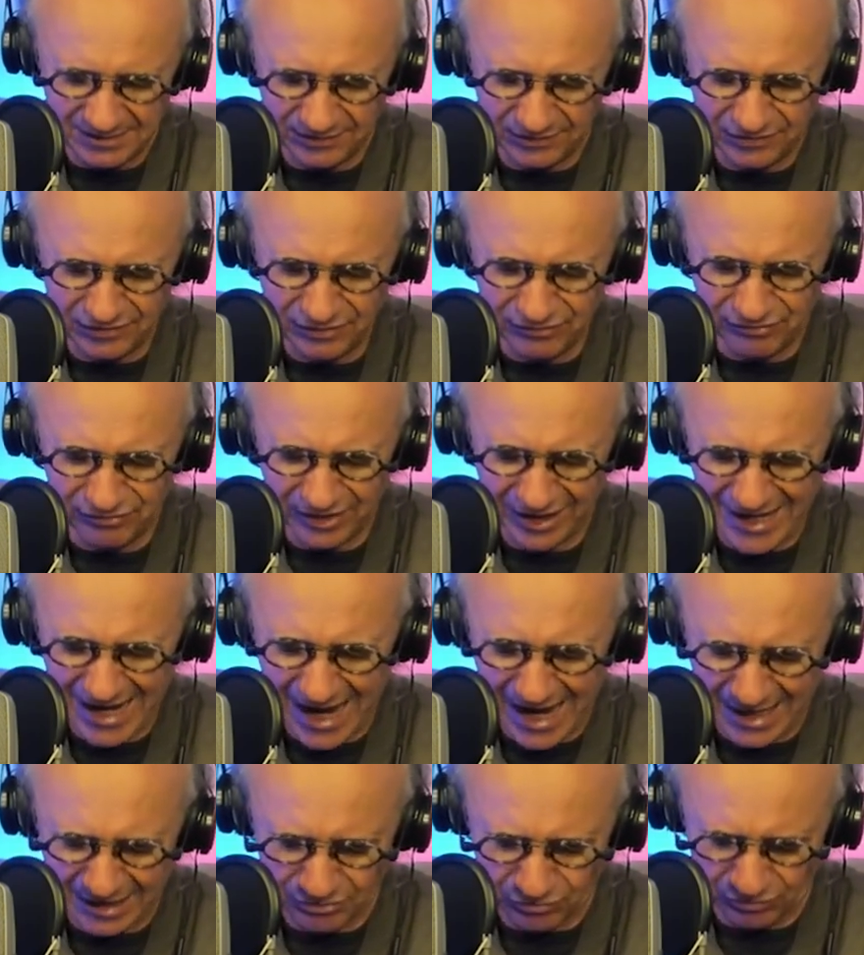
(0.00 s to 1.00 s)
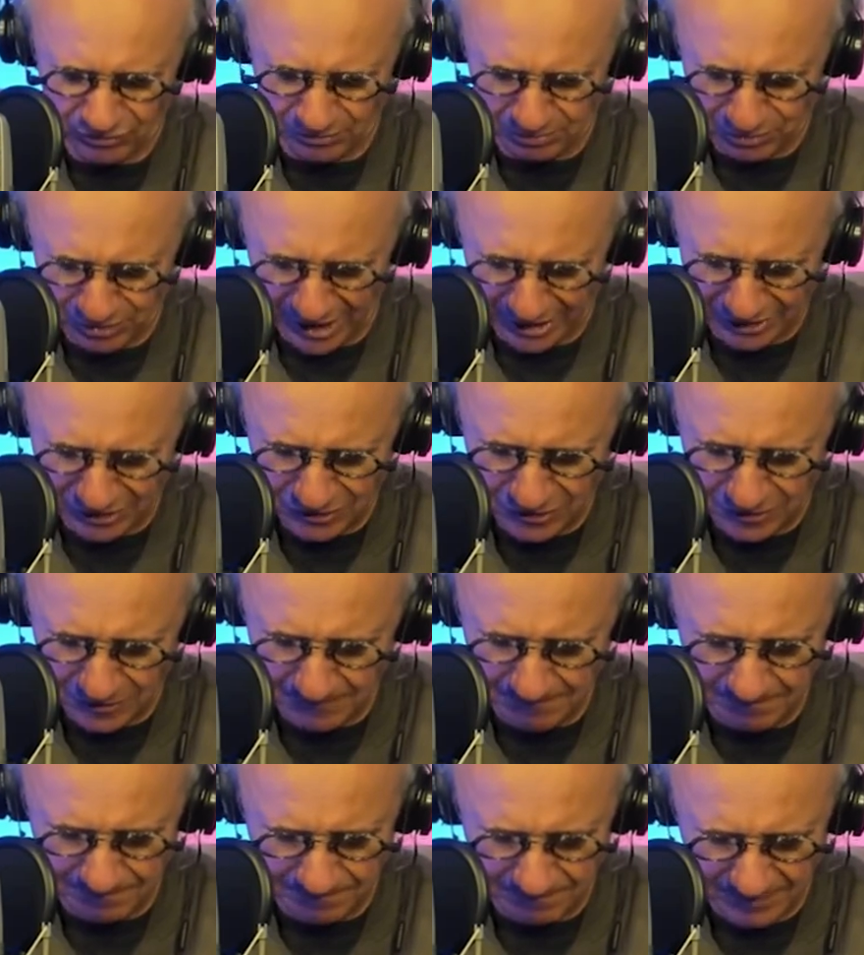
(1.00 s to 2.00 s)
desenfreados por
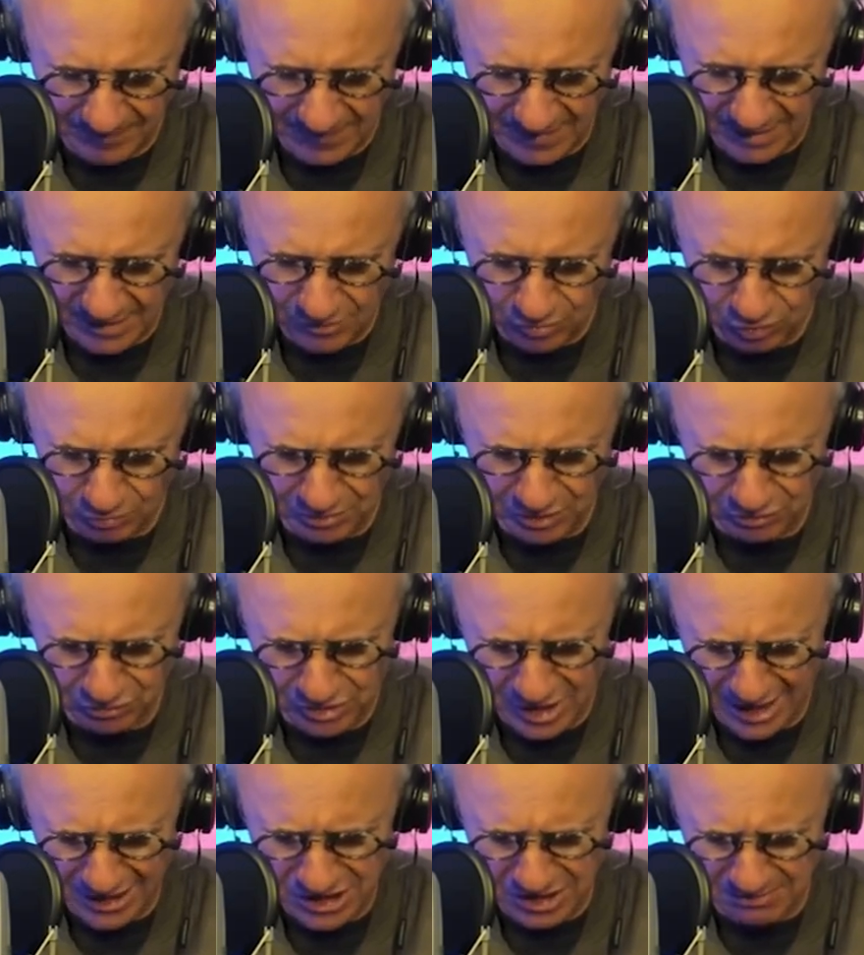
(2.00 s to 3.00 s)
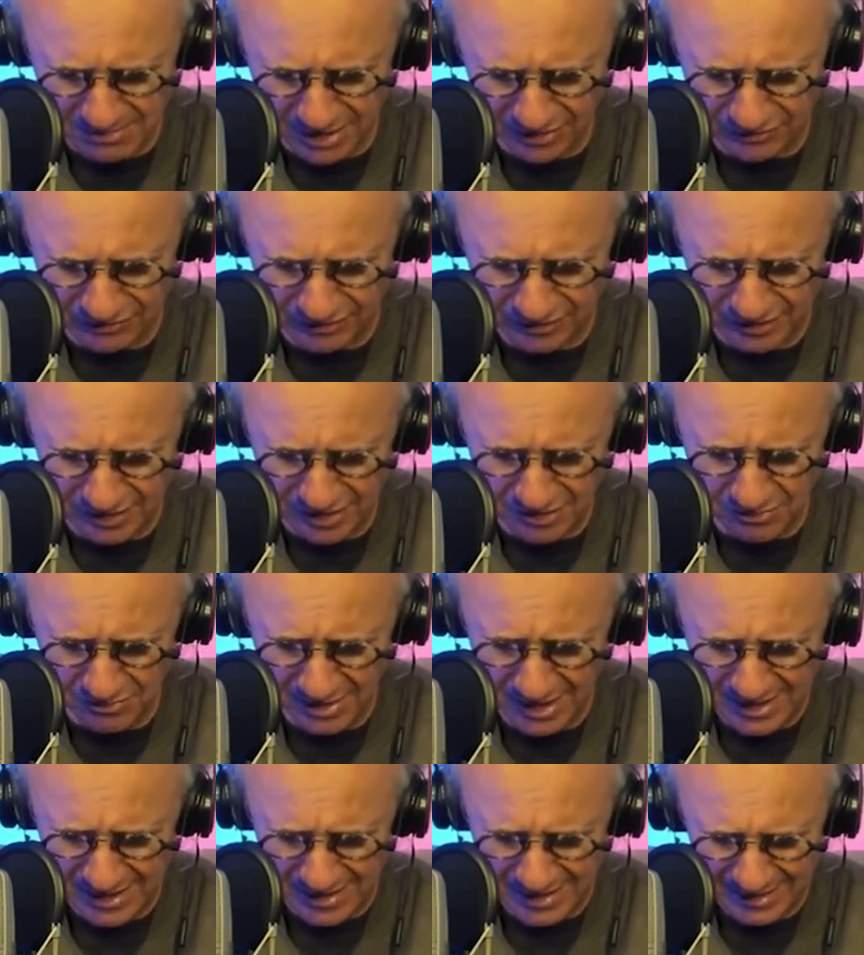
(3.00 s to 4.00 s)
aqui. Humildade e mansidão